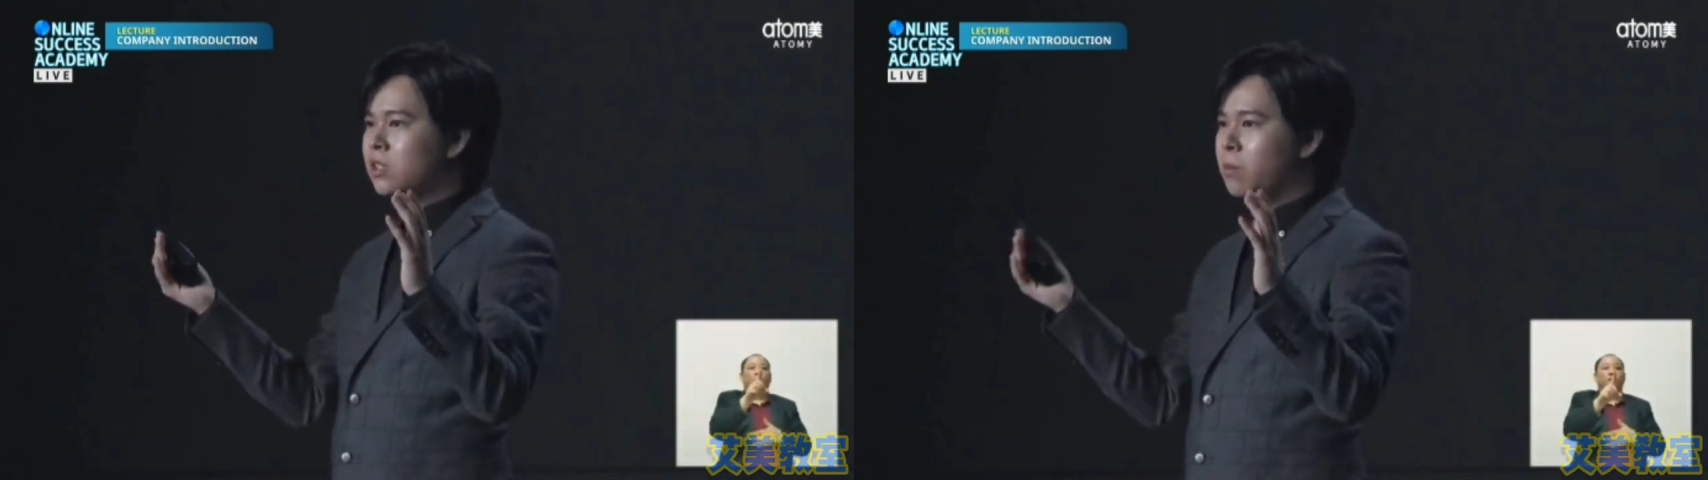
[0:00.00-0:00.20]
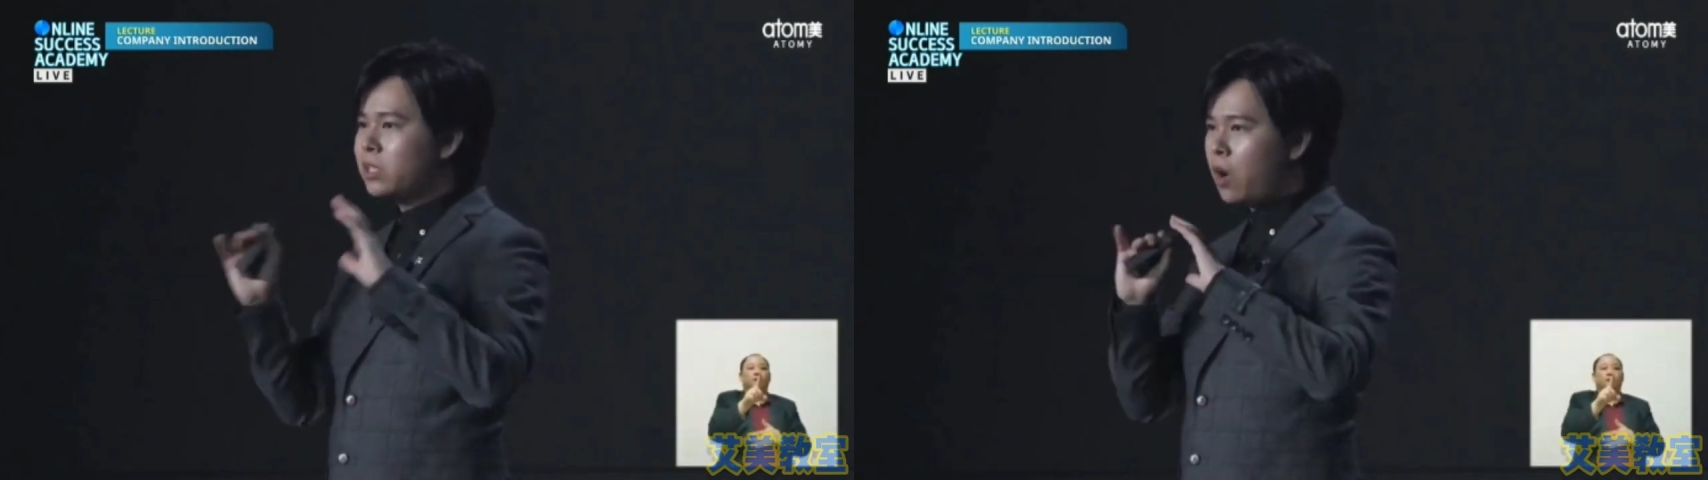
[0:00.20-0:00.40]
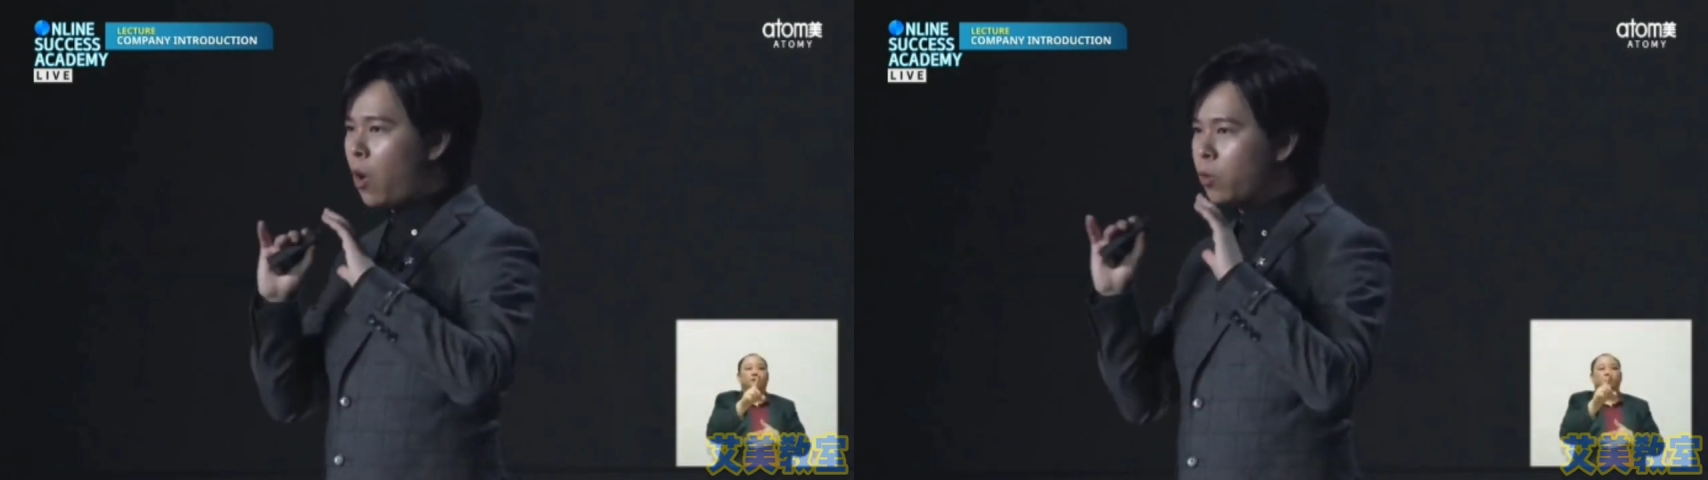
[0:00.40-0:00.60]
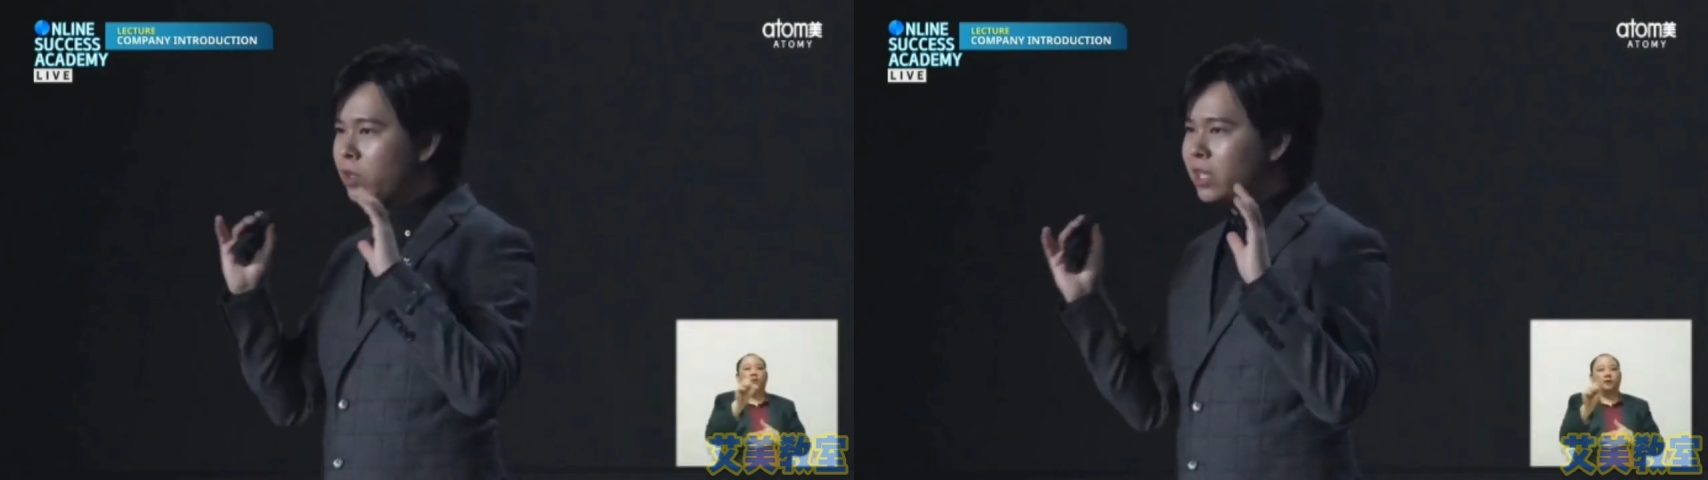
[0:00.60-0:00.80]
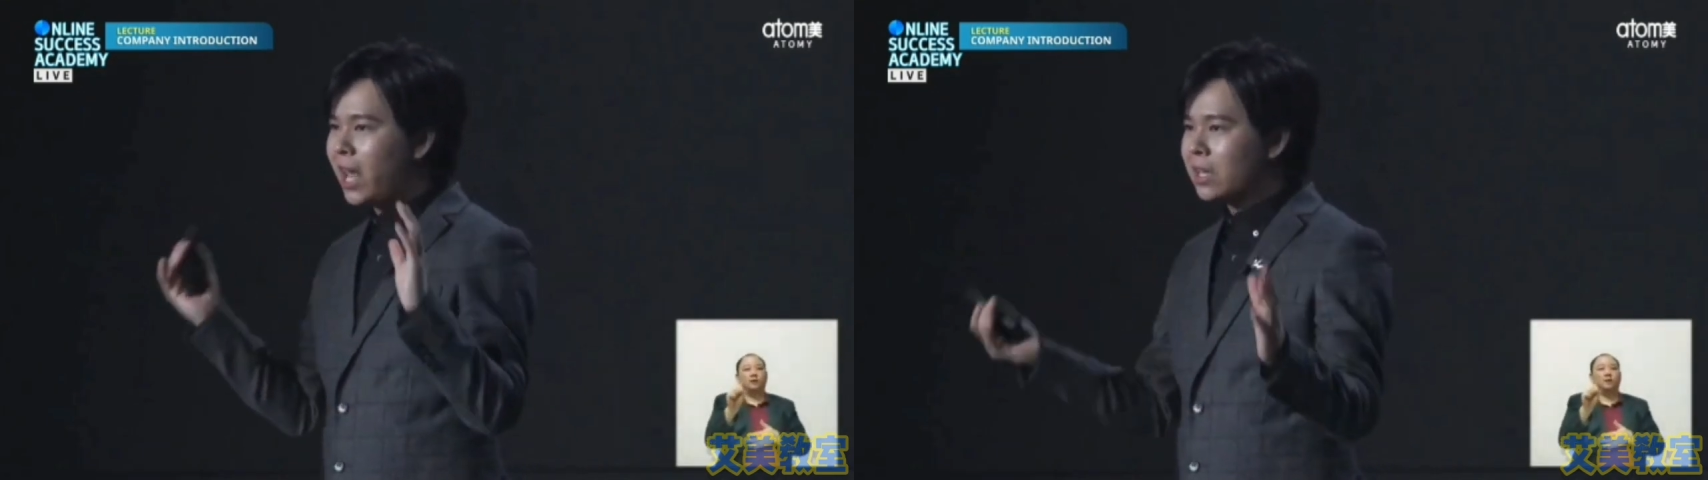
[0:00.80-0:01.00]
什么叫 O
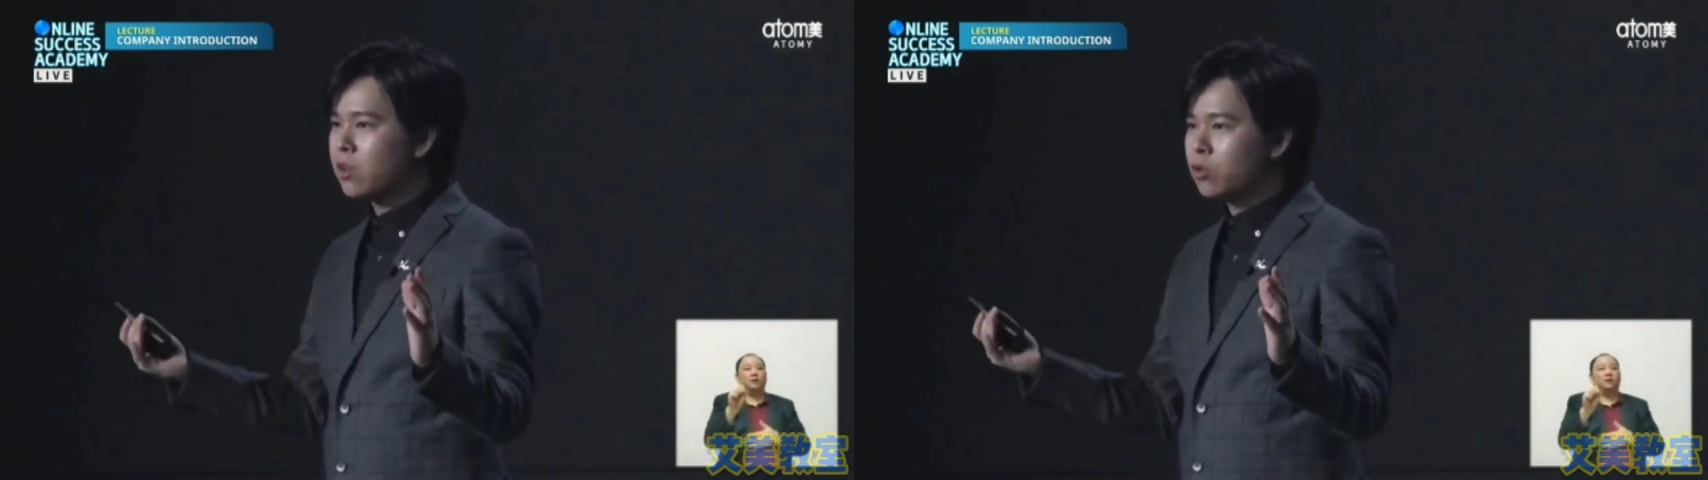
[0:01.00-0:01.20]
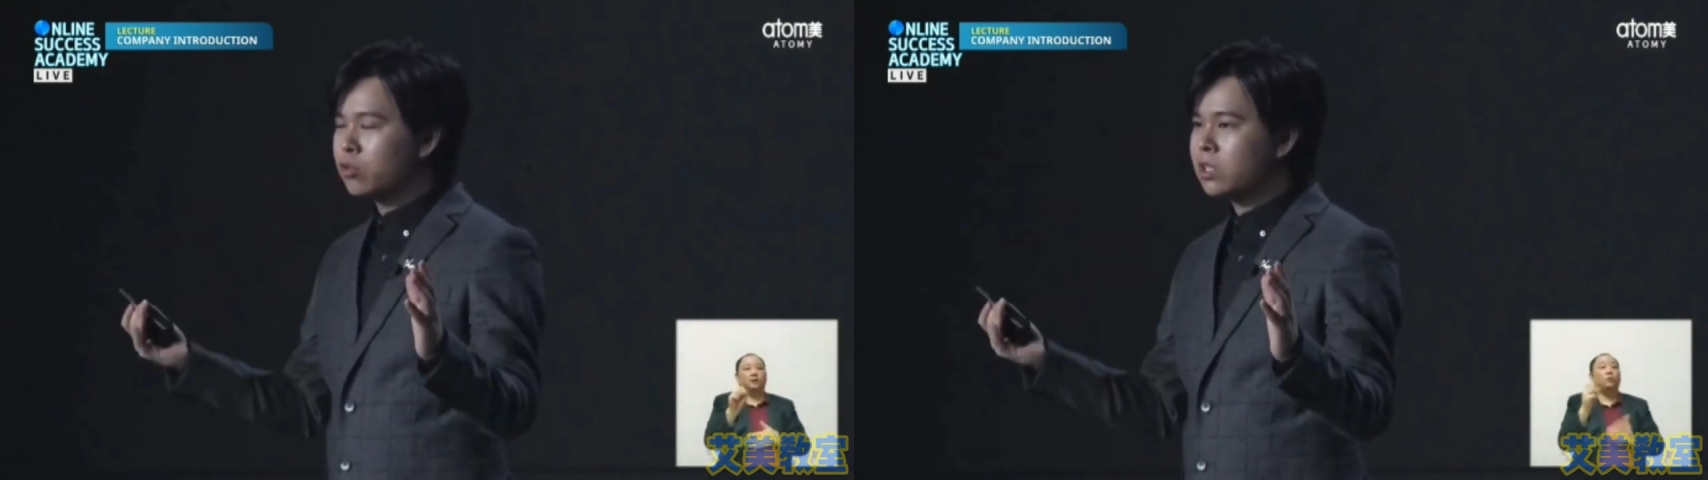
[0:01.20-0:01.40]
D S 哦？就